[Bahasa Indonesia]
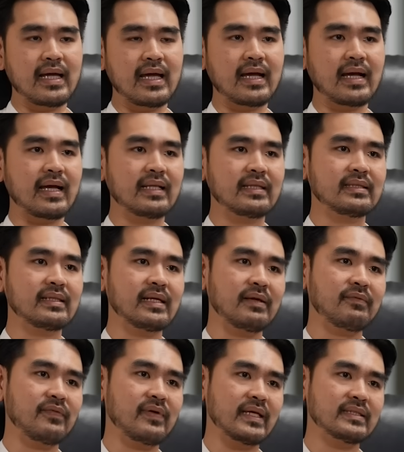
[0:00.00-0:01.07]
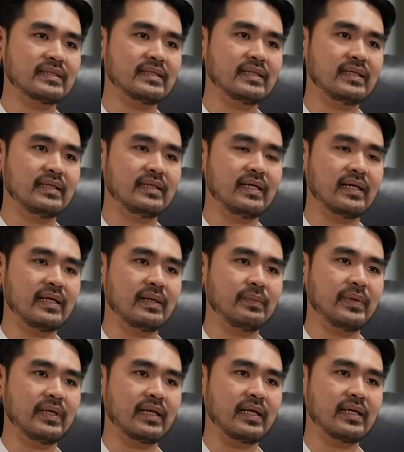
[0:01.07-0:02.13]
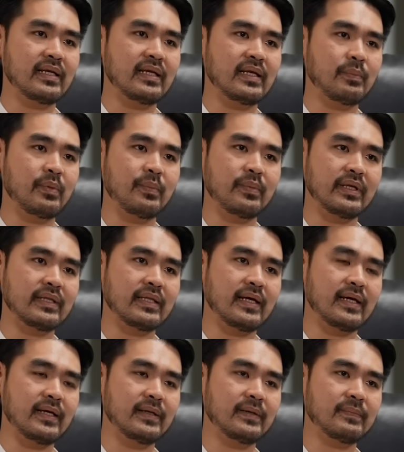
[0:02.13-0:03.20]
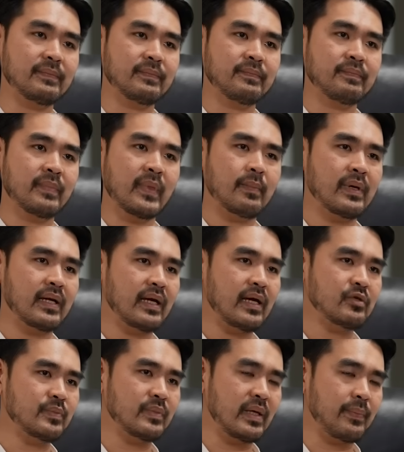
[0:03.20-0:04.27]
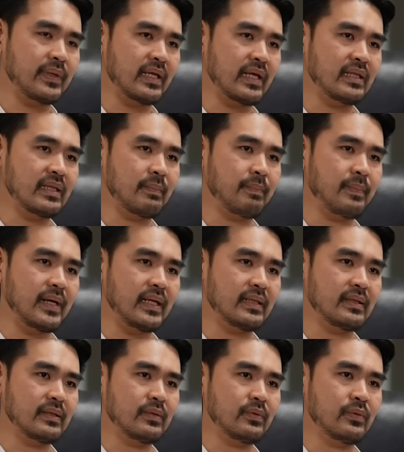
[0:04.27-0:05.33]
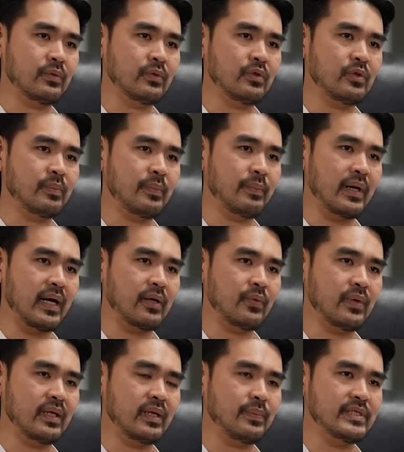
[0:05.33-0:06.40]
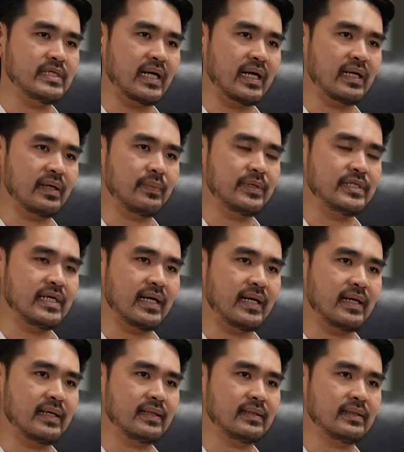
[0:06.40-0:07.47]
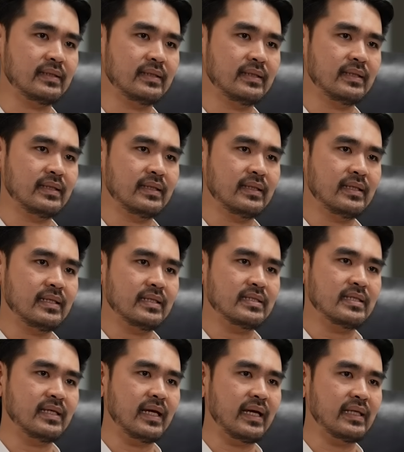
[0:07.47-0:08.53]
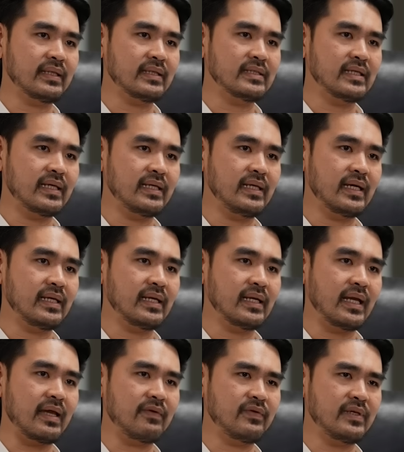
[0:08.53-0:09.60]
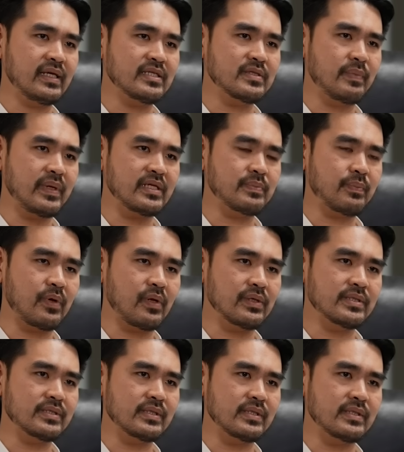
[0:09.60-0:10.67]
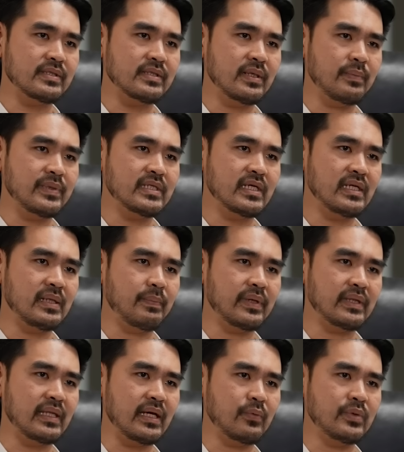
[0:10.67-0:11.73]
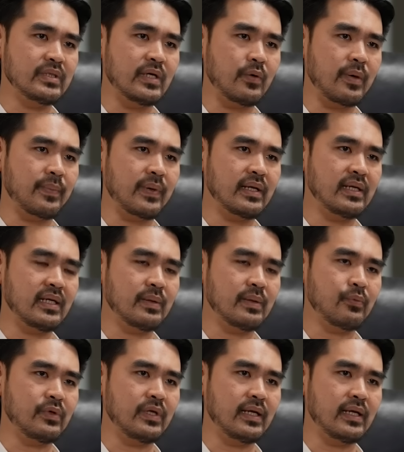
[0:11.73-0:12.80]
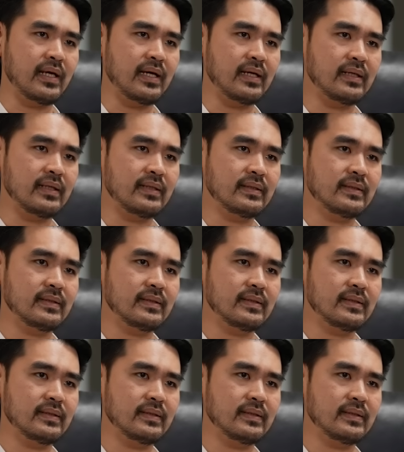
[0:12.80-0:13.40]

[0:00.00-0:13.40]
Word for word: akan terrefleksi di dalam hierarki kepemerintahan. Mereka harus mendapatkan tempat untuk mempengaruhi kebijakan-kebijakan. Sehingga yang terjadi adalah evidence-based policies yang bisa dipertanggungjawabkan di kemudian hari.